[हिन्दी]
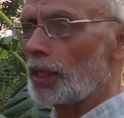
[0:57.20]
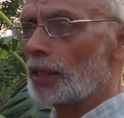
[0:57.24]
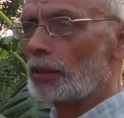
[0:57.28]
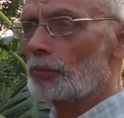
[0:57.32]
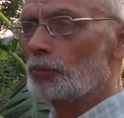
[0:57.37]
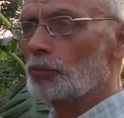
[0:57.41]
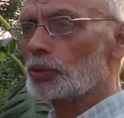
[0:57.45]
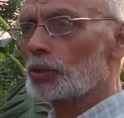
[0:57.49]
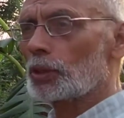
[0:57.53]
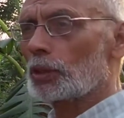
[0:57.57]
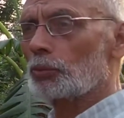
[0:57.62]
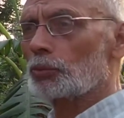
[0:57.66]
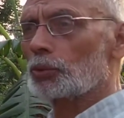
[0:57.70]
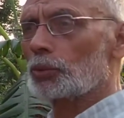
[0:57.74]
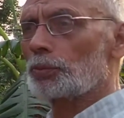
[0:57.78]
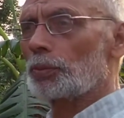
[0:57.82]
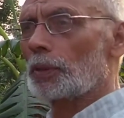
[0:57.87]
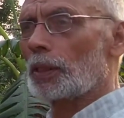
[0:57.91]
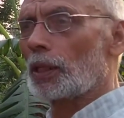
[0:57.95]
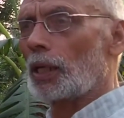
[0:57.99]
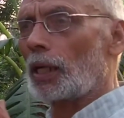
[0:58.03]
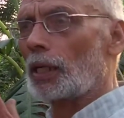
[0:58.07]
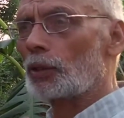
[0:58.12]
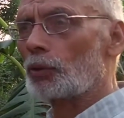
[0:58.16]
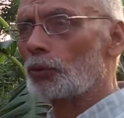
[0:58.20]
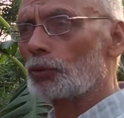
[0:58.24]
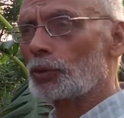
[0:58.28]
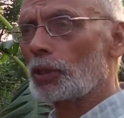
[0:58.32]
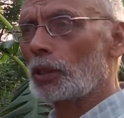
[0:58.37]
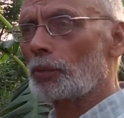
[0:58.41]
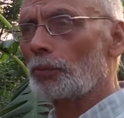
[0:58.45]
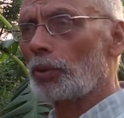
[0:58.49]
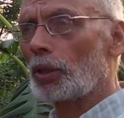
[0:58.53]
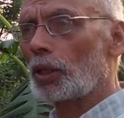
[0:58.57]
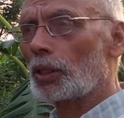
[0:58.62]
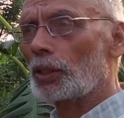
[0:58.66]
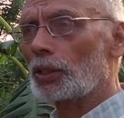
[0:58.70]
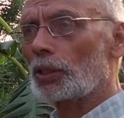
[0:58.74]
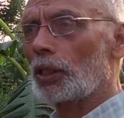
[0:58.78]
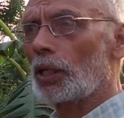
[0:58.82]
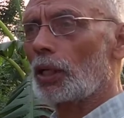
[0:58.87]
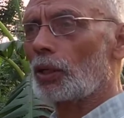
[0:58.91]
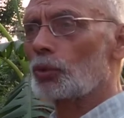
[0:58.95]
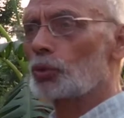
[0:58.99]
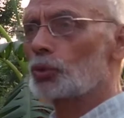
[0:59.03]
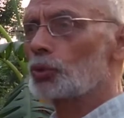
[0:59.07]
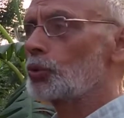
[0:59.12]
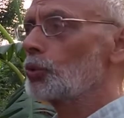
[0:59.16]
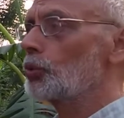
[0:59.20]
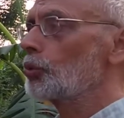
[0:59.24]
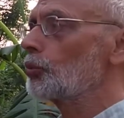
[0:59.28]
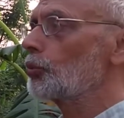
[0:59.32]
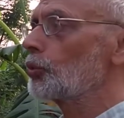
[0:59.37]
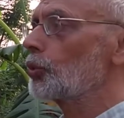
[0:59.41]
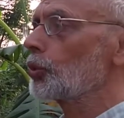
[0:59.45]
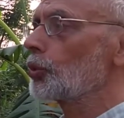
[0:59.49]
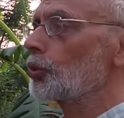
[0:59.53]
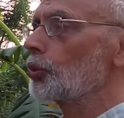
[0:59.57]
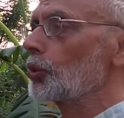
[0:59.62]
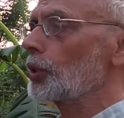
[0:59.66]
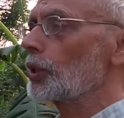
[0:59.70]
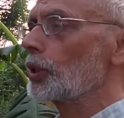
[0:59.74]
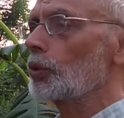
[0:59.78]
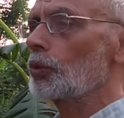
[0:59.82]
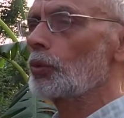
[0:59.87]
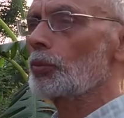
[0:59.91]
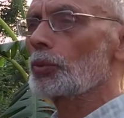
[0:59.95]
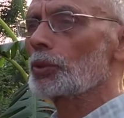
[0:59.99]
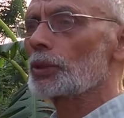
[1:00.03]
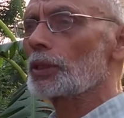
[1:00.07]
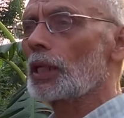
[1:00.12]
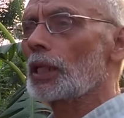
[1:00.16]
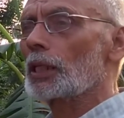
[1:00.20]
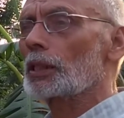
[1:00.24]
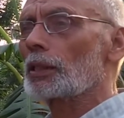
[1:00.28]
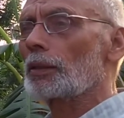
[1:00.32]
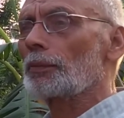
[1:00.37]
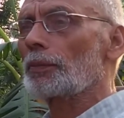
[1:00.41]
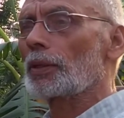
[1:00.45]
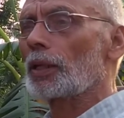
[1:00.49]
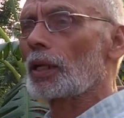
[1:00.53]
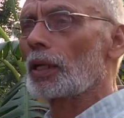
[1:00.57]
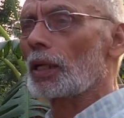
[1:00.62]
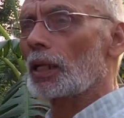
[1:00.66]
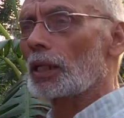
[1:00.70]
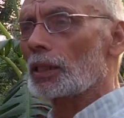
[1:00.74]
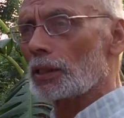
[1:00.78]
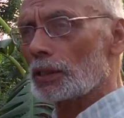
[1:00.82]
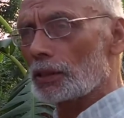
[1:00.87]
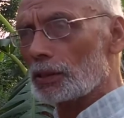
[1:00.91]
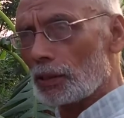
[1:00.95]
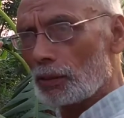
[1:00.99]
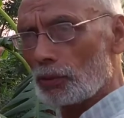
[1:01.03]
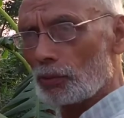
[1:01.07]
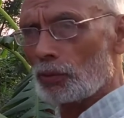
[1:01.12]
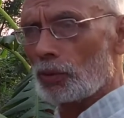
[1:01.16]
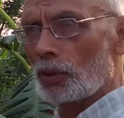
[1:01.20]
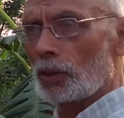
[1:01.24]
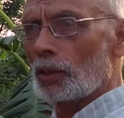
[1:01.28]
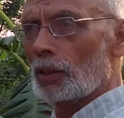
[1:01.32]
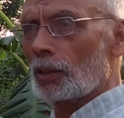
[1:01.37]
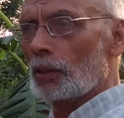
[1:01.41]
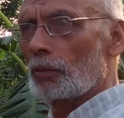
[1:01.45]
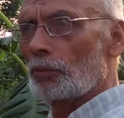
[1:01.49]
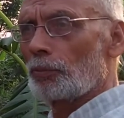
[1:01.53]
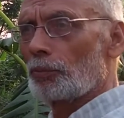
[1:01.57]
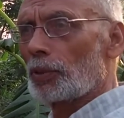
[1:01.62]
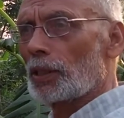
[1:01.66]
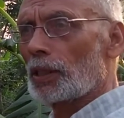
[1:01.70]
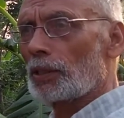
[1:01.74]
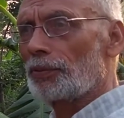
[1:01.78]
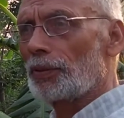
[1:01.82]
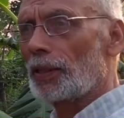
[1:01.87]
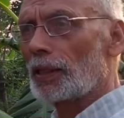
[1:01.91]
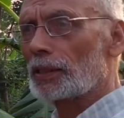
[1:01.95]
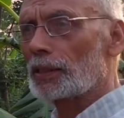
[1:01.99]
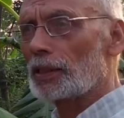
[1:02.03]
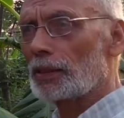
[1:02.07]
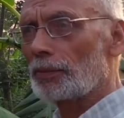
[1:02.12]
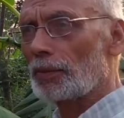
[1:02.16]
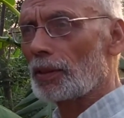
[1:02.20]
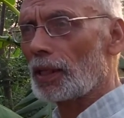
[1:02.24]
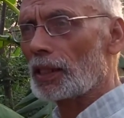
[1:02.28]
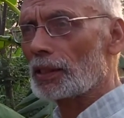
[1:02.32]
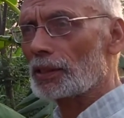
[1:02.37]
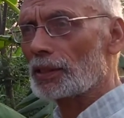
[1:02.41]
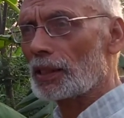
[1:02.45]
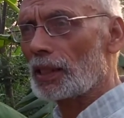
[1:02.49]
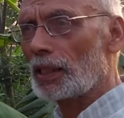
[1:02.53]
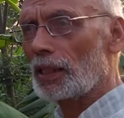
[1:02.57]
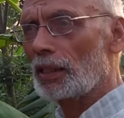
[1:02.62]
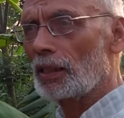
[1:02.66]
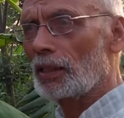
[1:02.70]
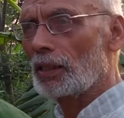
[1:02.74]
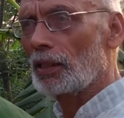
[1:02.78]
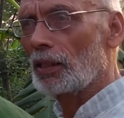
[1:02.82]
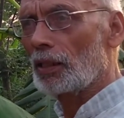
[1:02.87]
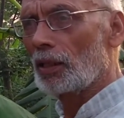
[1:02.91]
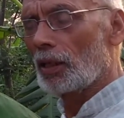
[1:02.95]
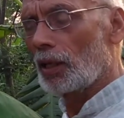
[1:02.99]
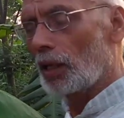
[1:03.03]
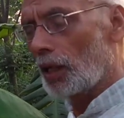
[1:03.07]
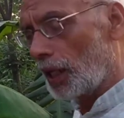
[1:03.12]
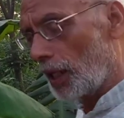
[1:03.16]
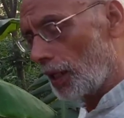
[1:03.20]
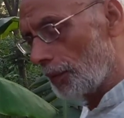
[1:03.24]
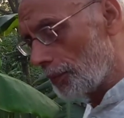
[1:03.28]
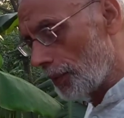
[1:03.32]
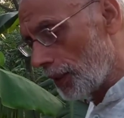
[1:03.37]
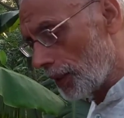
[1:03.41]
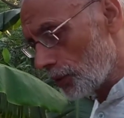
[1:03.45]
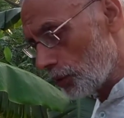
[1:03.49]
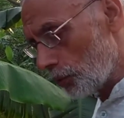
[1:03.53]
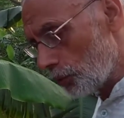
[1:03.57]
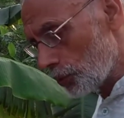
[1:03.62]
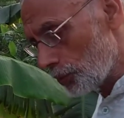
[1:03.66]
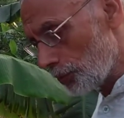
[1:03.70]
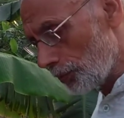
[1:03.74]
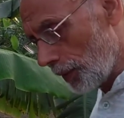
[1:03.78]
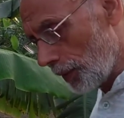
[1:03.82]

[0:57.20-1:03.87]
है कि मुझे उस पर नाइट्रोजन भरनी है और उसको कुरकुरे को मुझे ऐसा बनाना जैसे वो बड़ी फैक्ट्री बनाती है आपका तो उस